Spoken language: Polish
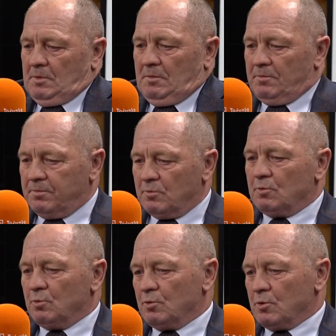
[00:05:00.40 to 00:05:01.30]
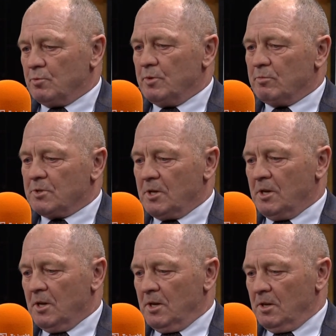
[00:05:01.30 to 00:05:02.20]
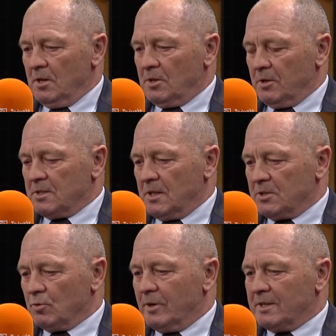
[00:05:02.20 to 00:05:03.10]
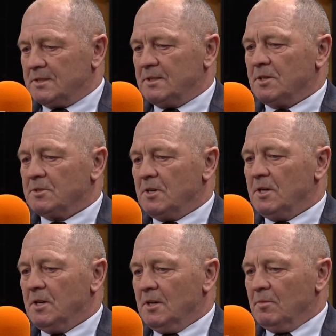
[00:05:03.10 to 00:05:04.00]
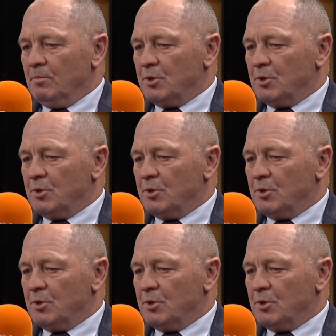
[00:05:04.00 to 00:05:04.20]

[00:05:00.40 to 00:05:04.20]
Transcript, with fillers: ja tu rozumiem, że to jest ta sugestia, że no,